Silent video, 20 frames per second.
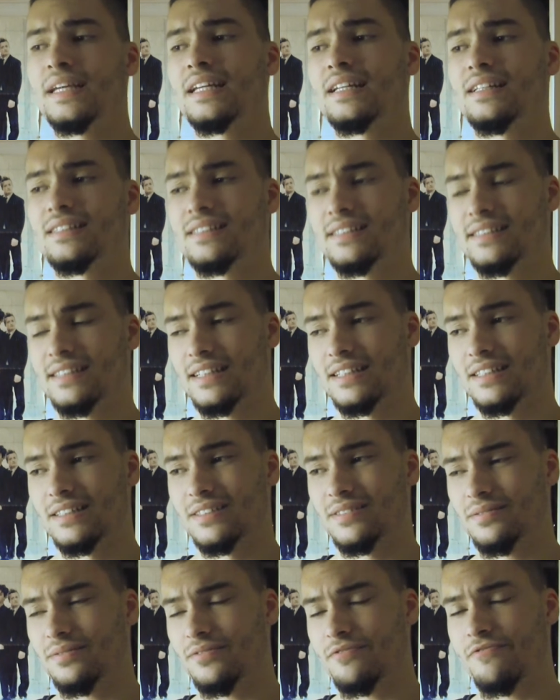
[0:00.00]
Mädels
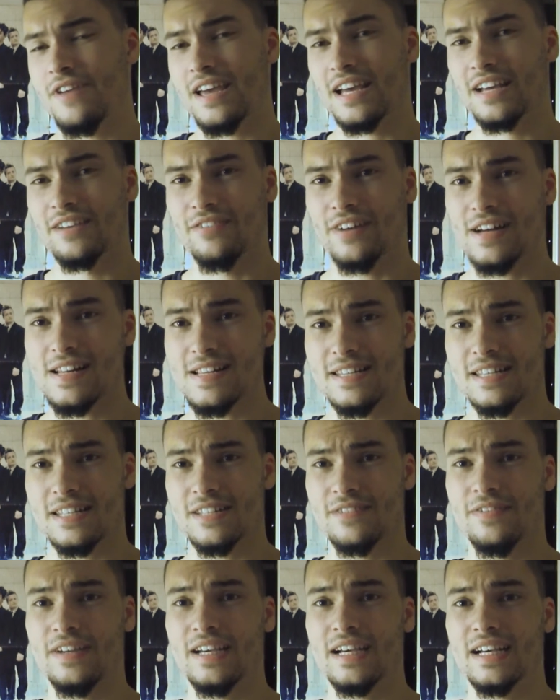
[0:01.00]
dann
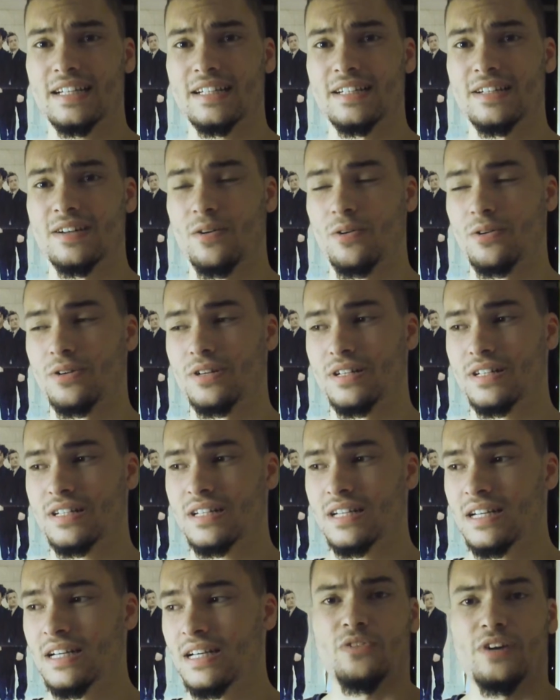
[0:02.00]
vergewaltigt werden
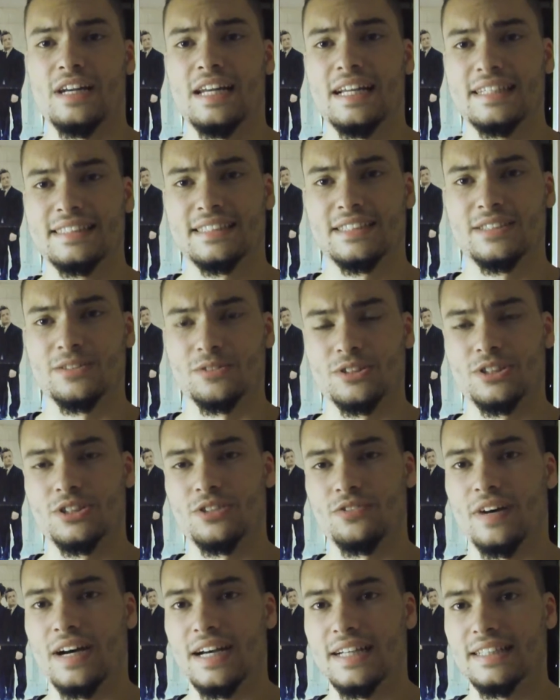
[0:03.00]
und verletzt und
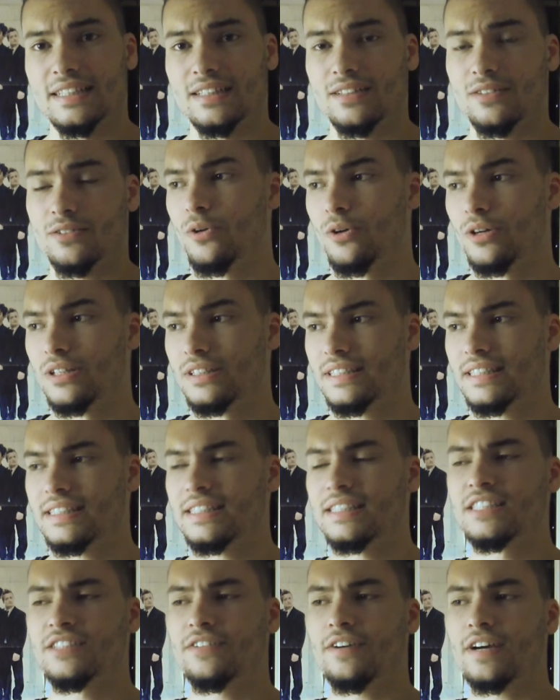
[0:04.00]
so weiter. Und das
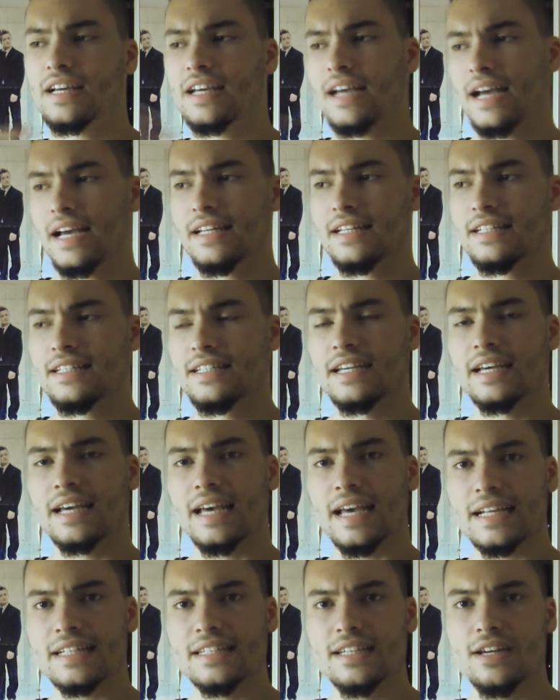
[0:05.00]
ist zwar kein
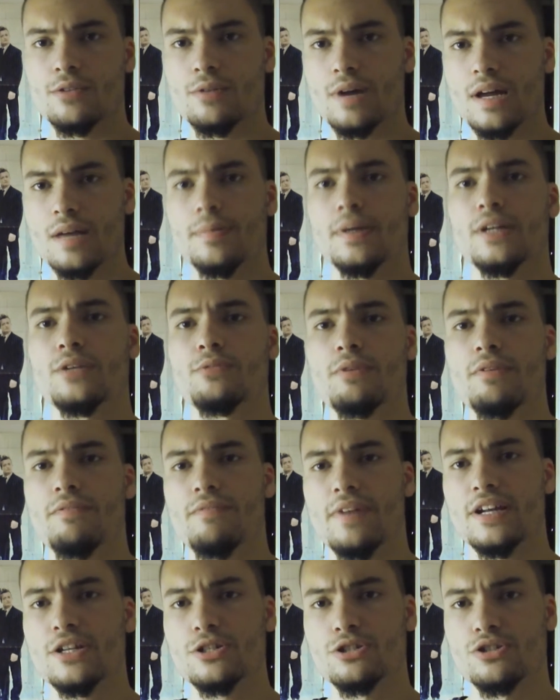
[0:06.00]
direkter Rape and
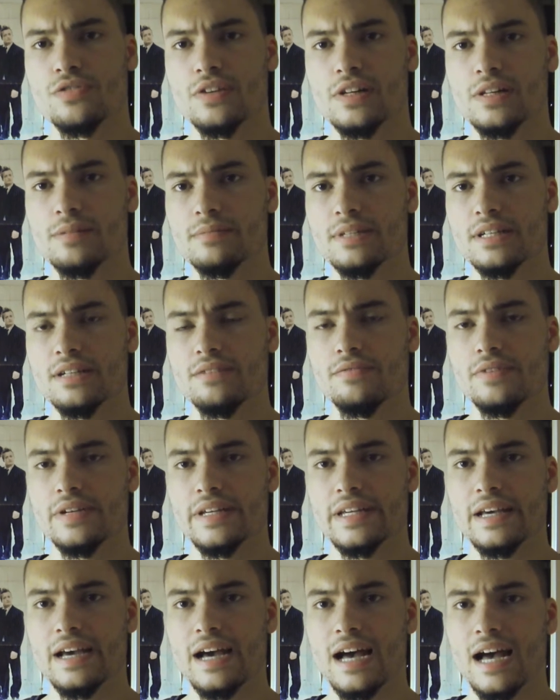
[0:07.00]
Revenge Film, den wir
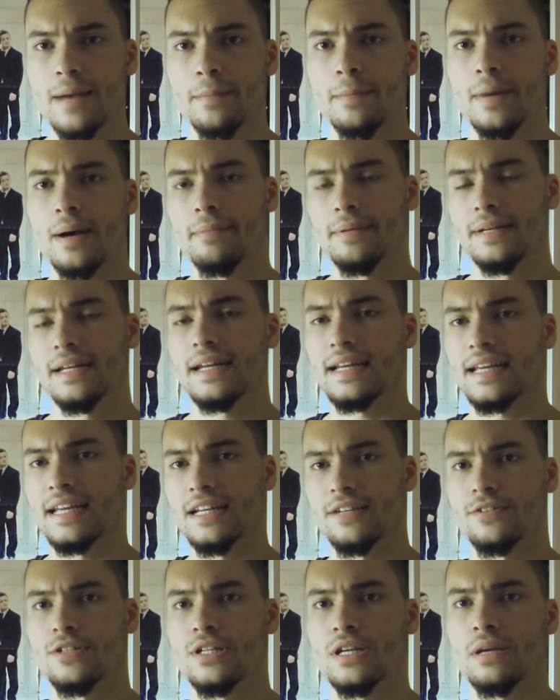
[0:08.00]
hier haben, aber der
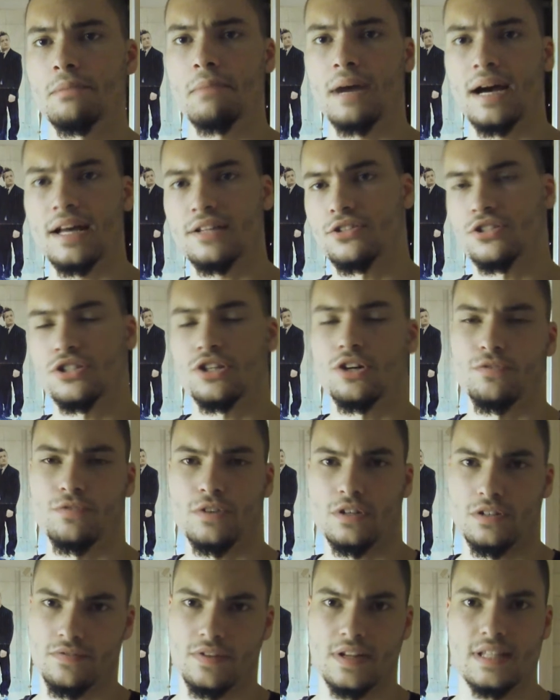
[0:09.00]
geht thematisch auf
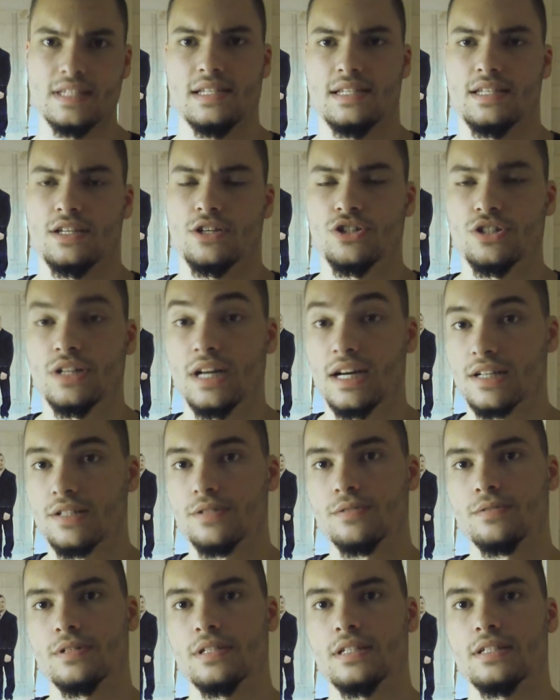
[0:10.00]
jeden Fall sehr, sehr stark
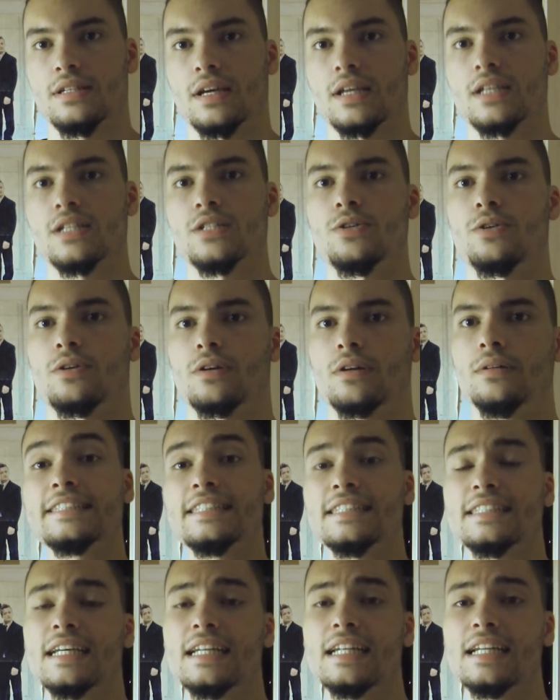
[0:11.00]
so in diese Richtung.
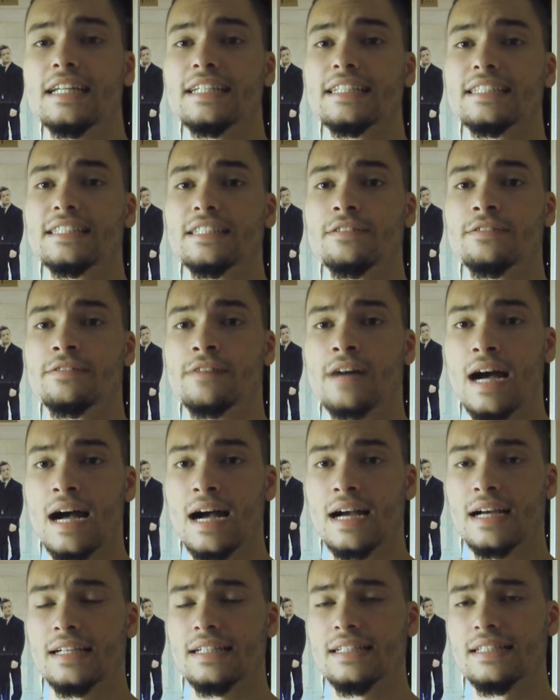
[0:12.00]
Jetzt ist allerdings die
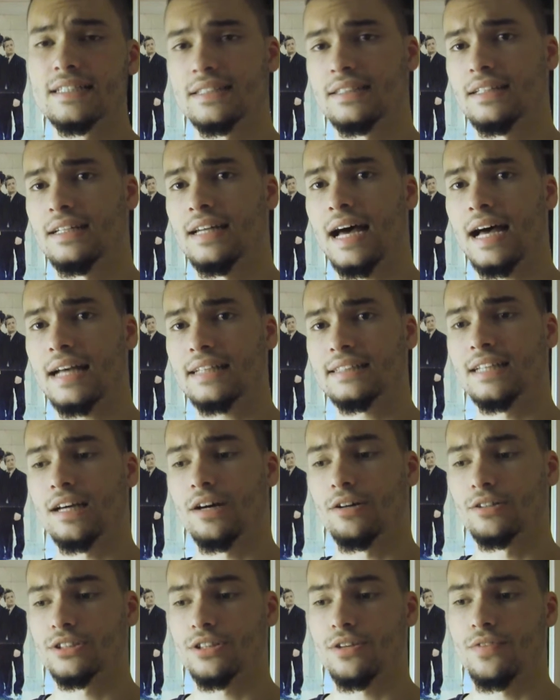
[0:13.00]
Frage, ist The Last
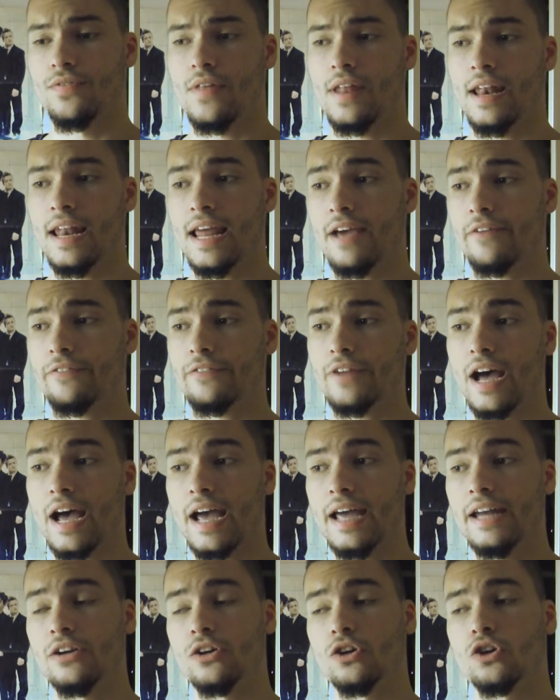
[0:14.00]
House on the Left
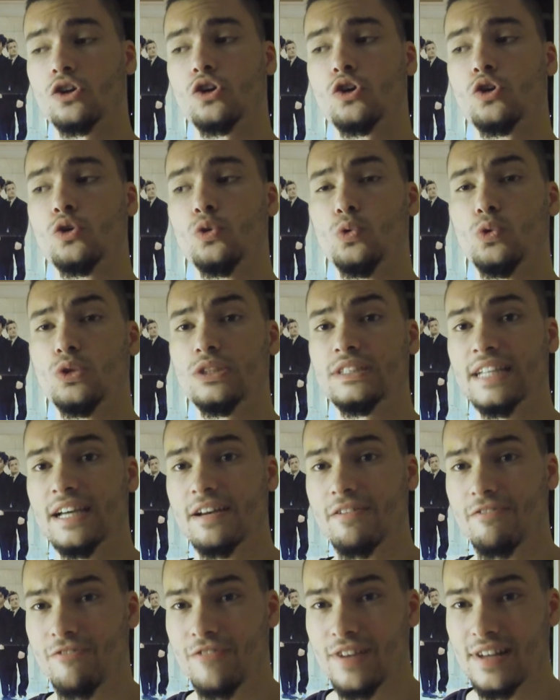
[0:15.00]
ein
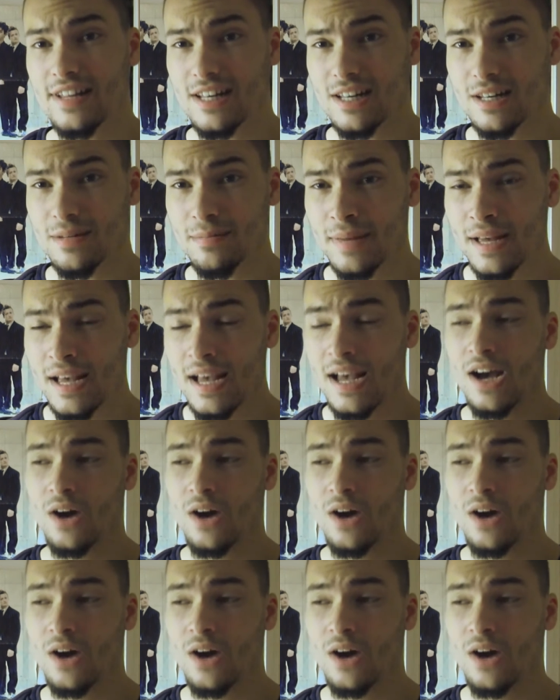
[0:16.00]
guter Film?